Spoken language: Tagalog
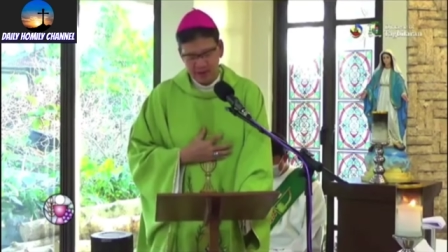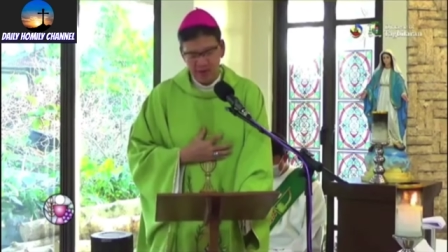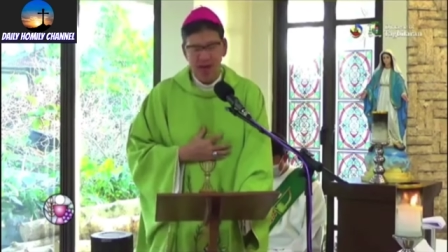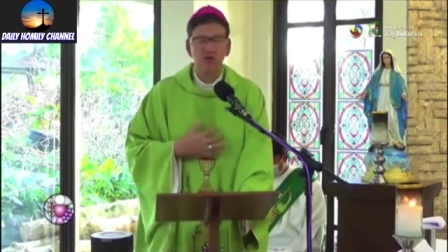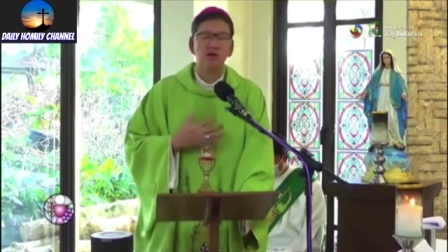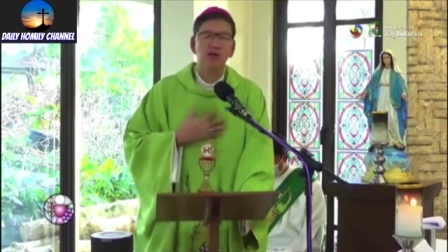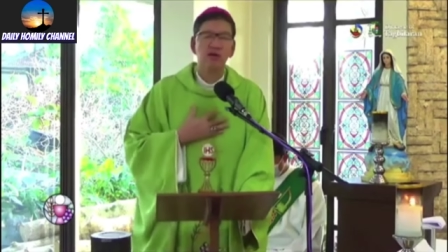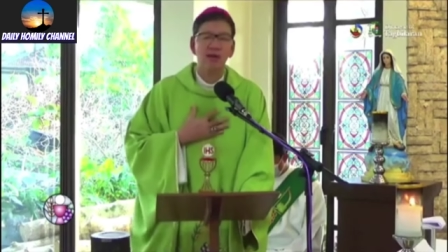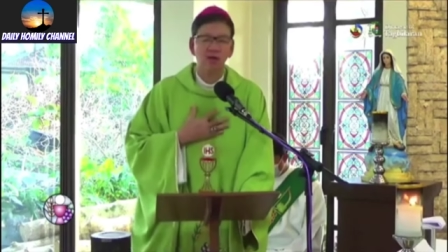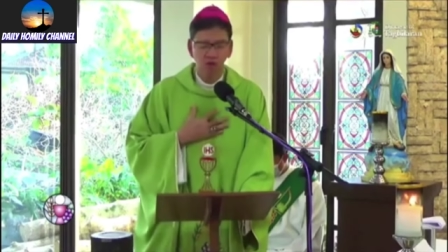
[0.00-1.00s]
Wala ko'y
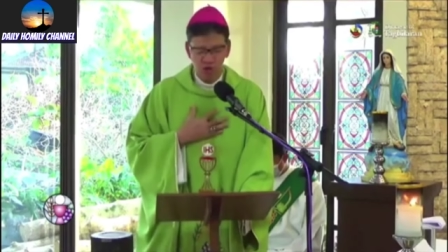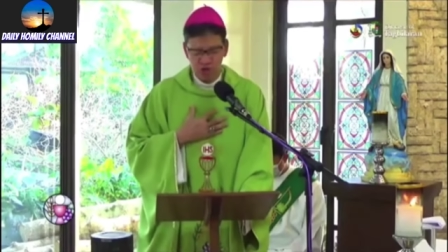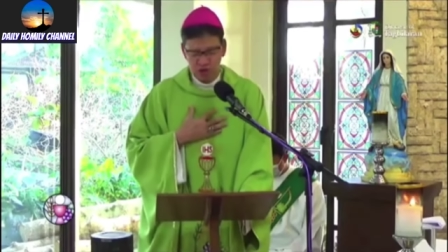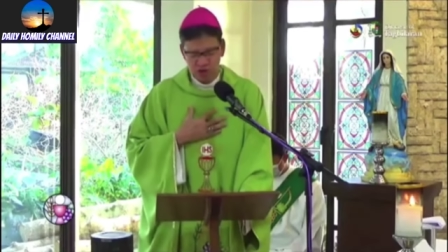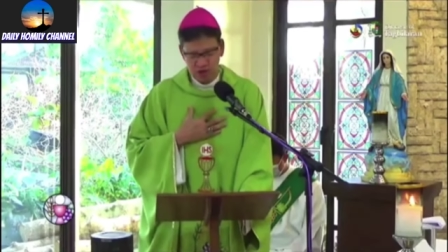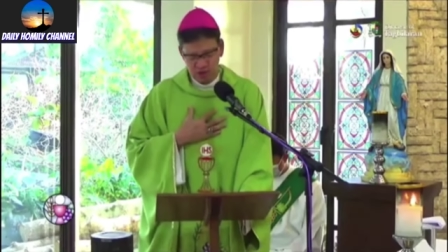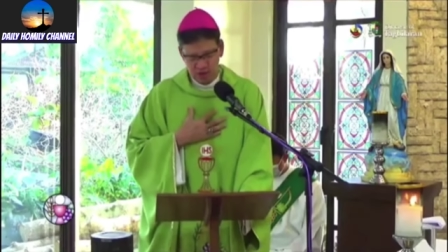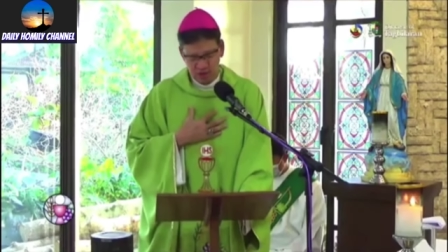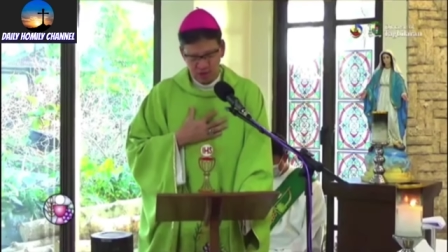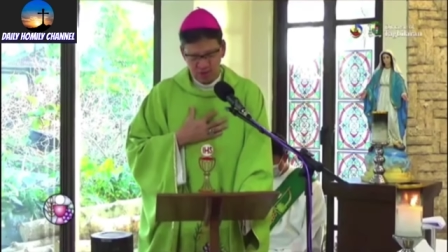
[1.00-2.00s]
katakos,
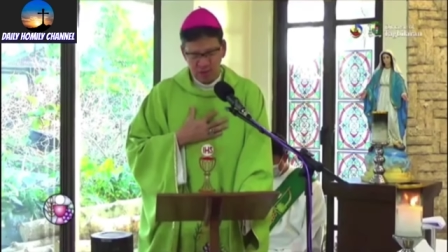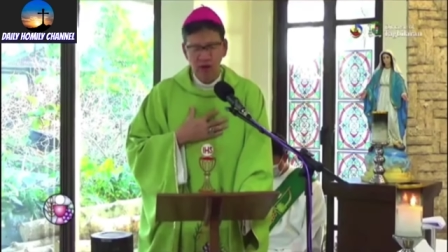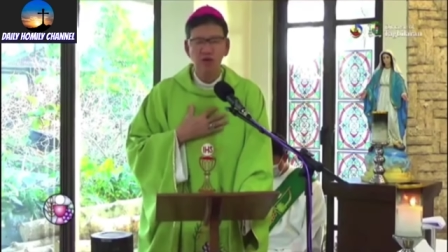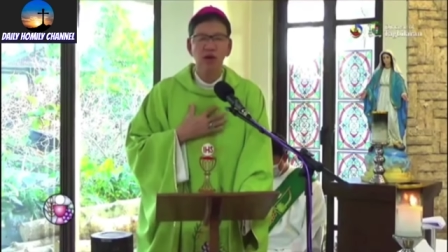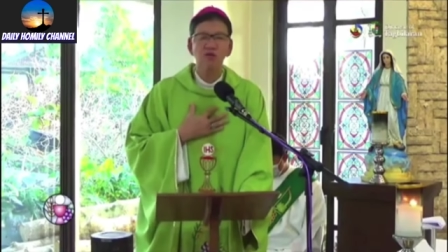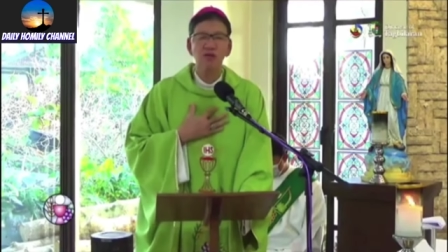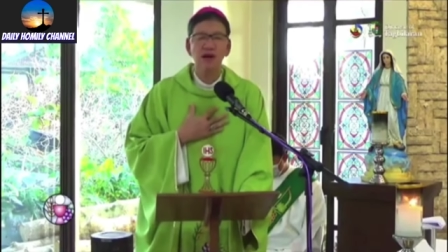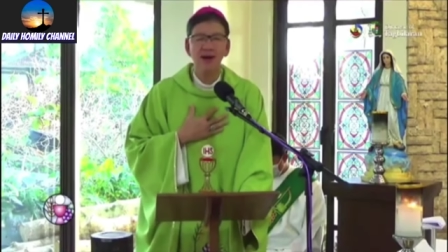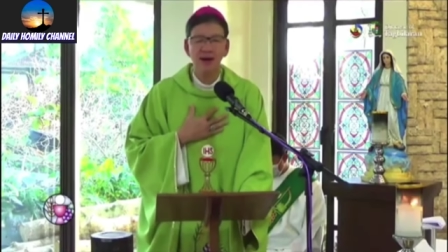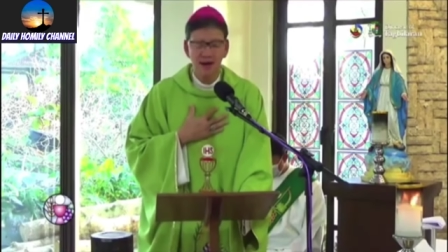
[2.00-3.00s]
maulaw
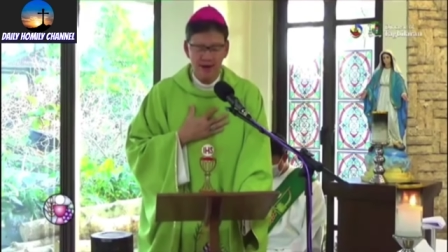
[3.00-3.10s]
ta ana